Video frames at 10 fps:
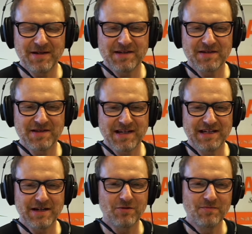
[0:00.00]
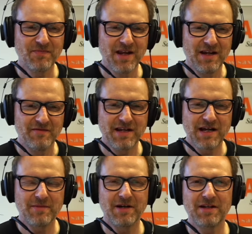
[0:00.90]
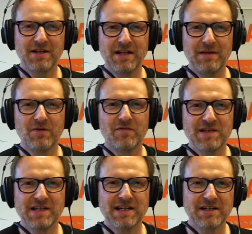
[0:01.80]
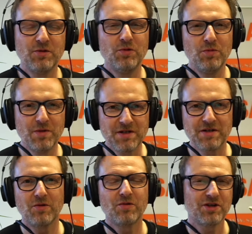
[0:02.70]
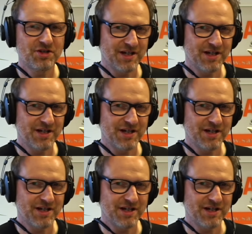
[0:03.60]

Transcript: Also es geht darum, wie kann man improvisieren, üben ohne